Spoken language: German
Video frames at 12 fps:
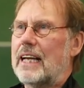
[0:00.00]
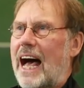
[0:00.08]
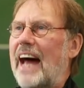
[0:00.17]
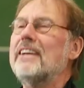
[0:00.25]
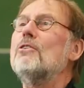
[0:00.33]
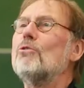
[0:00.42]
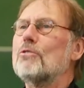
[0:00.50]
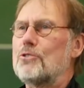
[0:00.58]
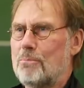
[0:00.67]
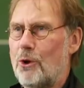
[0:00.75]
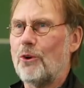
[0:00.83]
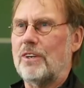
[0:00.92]

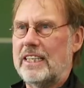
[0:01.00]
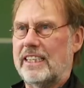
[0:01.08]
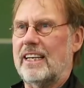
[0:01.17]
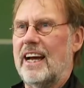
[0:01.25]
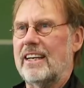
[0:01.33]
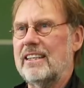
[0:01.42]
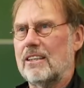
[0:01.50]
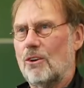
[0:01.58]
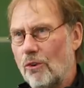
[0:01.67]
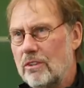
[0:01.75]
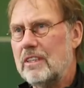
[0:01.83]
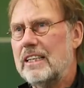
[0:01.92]
Handlungsmöglichkeiten,
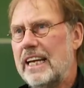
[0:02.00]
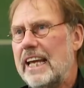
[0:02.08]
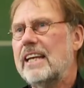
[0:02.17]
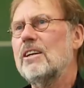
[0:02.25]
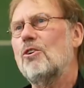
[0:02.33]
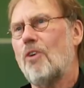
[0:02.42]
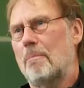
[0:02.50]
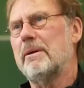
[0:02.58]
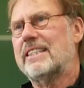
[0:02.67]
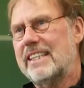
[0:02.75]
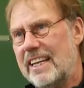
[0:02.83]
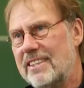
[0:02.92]
grundlegende
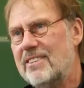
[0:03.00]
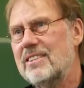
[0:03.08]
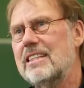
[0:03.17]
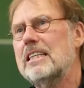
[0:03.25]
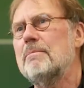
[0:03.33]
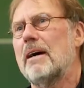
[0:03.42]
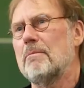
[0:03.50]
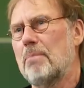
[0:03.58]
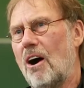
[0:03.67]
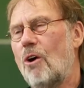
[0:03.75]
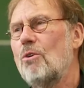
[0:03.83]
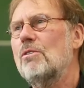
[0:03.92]
Kompetenzen, die man
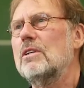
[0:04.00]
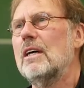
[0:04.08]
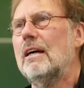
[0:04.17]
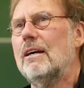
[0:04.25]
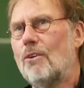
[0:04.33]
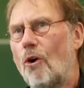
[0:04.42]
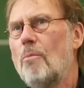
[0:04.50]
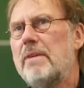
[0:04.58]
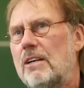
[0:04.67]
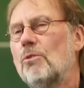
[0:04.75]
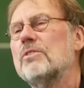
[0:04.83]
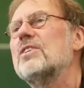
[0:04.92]
braucht, um
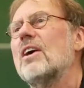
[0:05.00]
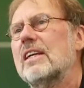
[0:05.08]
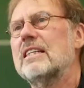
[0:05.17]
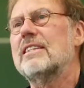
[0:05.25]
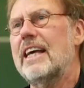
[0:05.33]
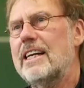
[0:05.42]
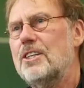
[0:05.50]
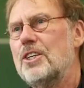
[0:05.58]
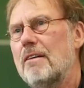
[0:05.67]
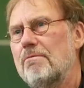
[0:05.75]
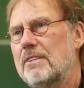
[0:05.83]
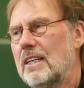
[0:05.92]
in unserer
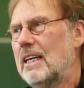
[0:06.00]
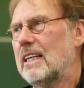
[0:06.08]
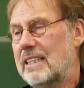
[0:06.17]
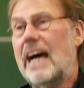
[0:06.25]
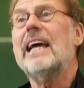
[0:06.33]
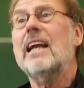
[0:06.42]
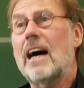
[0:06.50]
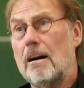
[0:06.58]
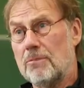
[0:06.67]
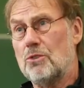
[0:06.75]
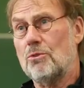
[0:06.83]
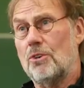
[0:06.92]
Gesellschaft
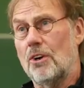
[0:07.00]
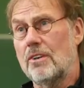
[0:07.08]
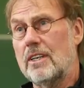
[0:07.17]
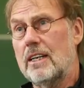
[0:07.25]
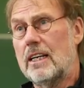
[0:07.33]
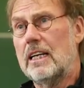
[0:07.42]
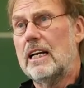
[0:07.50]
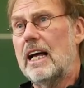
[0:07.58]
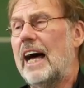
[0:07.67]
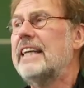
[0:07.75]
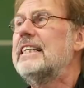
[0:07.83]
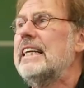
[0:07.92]
teilhaben zu können
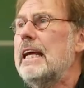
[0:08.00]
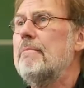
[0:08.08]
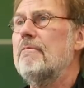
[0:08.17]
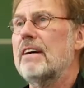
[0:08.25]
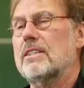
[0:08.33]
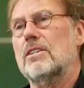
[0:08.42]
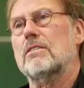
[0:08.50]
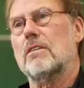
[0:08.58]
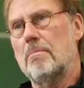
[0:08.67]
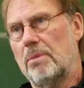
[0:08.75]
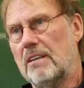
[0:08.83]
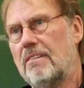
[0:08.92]
an dem, was
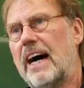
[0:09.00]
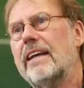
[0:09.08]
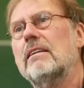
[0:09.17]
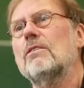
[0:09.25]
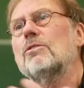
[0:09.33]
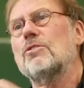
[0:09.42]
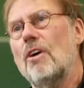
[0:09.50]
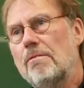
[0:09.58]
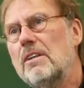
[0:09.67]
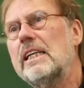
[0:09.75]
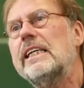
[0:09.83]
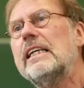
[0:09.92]
im privaten und
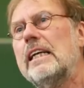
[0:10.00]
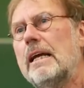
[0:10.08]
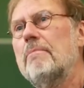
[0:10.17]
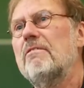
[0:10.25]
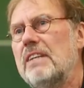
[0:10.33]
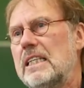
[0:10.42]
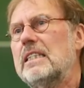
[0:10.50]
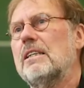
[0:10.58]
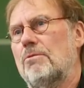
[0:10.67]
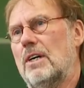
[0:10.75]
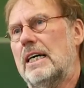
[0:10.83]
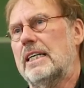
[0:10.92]
öffentlichen Leben wichtig
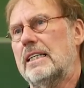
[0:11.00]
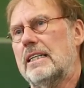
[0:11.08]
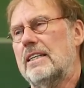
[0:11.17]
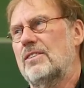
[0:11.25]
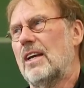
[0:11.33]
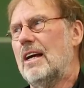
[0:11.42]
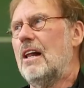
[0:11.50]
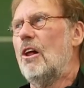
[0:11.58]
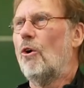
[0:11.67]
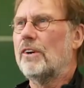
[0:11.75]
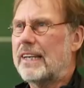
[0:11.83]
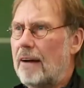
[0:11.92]
für einen ist.
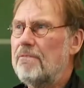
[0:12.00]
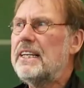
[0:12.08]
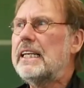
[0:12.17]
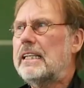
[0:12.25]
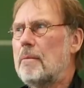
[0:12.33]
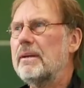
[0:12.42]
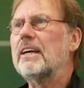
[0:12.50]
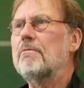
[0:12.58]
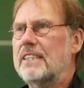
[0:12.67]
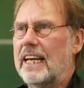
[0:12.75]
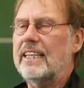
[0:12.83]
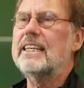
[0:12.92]
Und da finde ich den
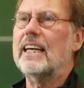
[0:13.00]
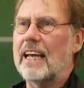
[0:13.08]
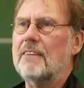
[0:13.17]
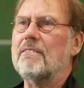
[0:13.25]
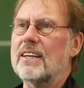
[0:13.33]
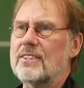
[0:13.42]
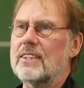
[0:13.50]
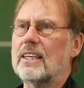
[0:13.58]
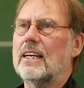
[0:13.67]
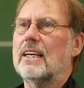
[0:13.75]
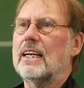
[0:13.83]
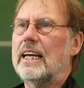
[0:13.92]
Begriff Technik etwas
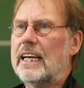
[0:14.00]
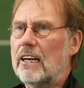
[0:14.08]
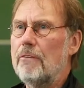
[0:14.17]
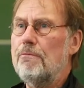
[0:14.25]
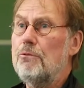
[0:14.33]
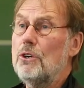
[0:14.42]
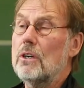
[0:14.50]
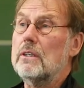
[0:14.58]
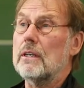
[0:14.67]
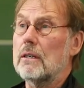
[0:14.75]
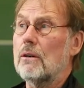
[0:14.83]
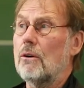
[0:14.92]

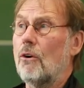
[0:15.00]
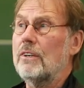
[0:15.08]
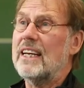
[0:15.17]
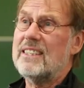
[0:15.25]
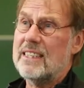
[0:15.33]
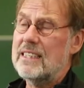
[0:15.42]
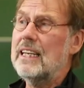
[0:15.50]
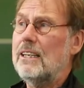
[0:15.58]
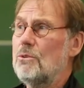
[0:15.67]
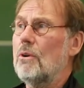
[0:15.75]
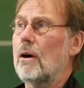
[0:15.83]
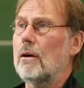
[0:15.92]
irreführend. Und das ist nicht
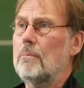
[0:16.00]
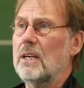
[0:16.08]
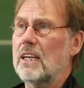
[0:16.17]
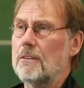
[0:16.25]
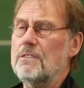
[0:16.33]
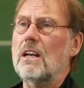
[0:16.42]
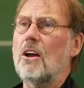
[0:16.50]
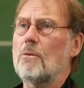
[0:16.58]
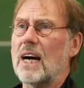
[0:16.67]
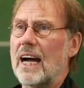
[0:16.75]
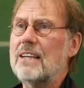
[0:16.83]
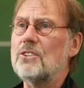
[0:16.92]
nur
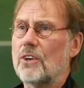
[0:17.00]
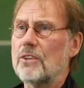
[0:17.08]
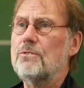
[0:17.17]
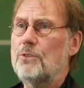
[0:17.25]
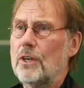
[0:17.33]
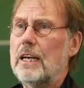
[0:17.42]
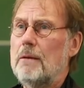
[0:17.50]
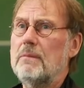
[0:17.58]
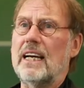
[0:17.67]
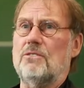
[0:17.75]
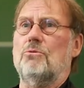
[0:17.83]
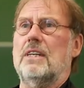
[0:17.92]
Begriffsklauberei, sondern es führt eben
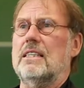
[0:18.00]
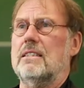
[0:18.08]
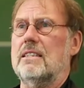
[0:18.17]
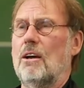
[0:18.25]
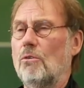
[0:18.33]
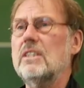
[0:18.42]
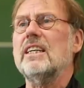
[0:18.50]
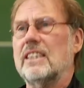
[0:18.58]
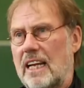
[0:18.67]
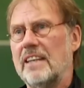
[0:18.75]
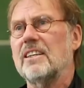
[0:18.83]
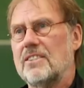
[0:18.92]
dazu, dass der
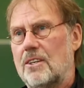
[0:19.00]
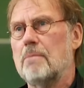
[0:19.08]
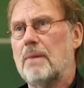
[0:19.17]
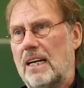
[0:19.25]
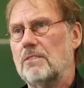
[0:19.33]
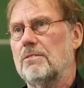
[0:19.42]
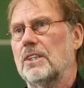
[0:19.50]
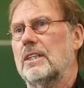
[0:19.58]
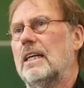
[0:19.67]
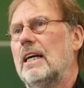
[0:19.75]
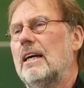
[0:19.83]
Unterricht anders gemacht wird.